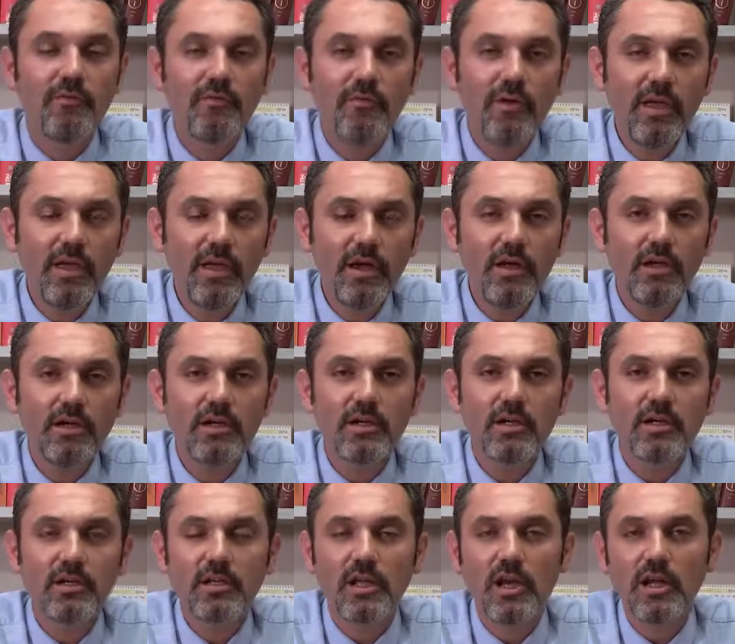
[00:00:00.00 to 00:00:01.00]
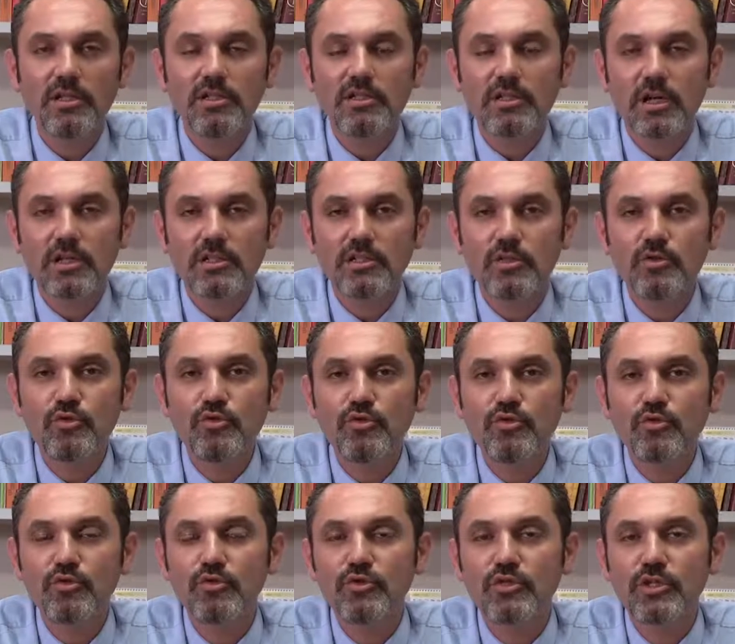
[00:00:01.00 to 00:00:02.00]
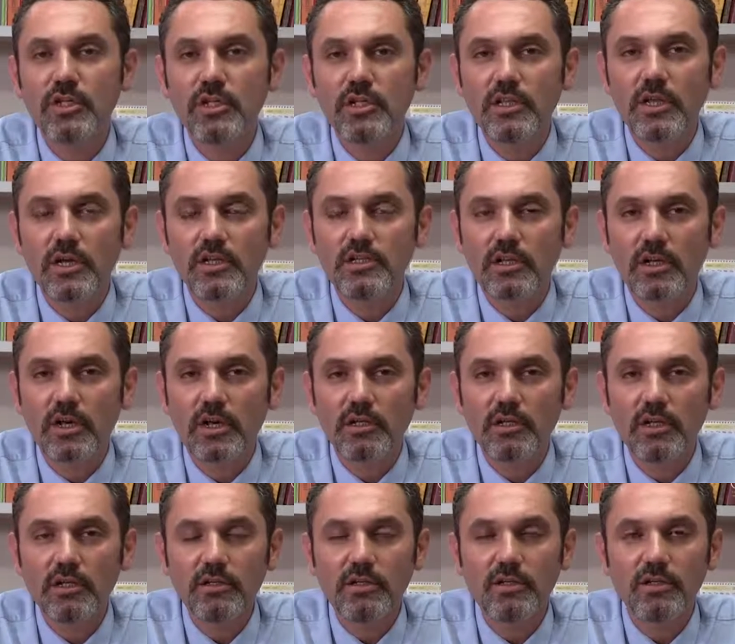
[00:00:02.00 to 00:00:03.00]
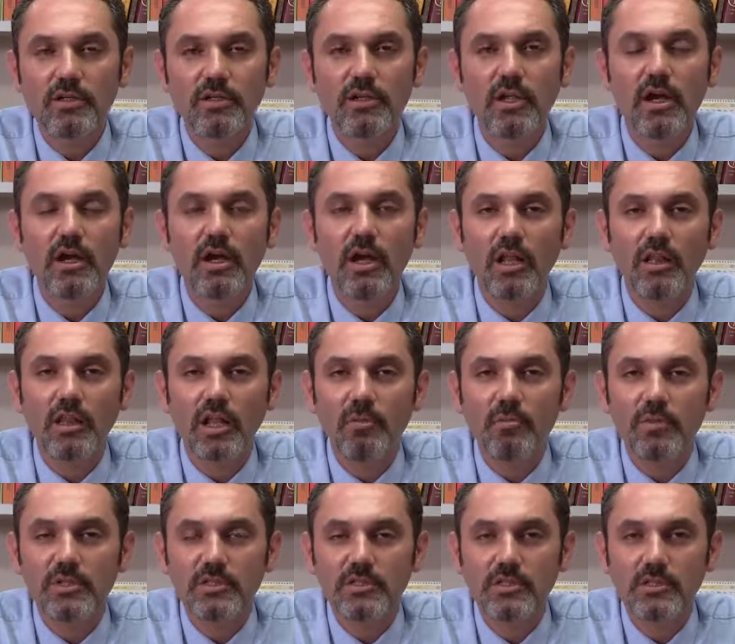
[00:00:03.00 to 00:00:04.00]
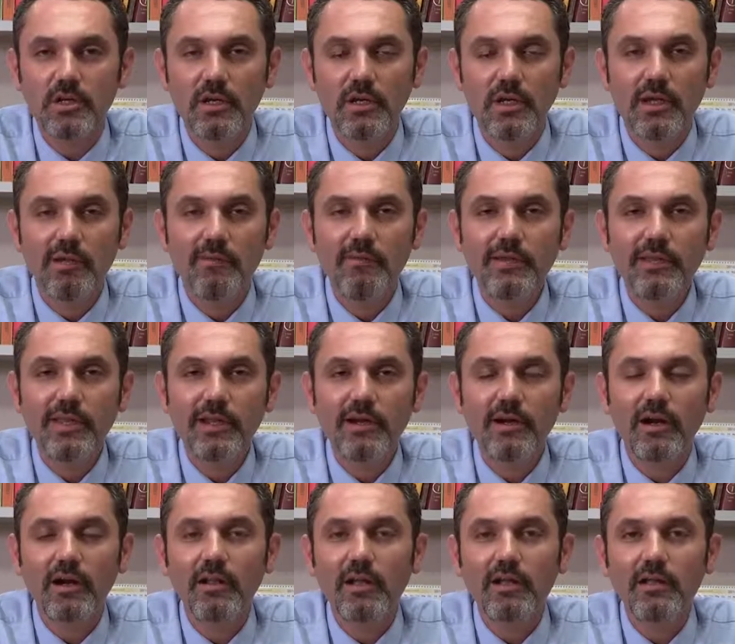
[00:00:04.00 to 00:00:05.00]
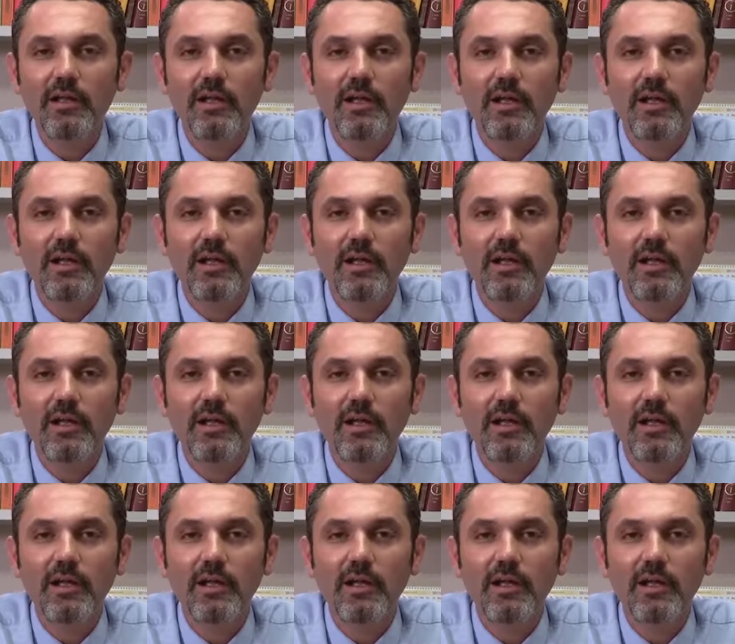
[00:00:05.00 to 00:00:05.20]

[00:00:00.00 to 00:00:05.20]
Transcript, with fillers: Veya kıkırdağın içerisinde küçük küçük delikler açaraktan kıkırdağın kanlanmasını ve tekrardan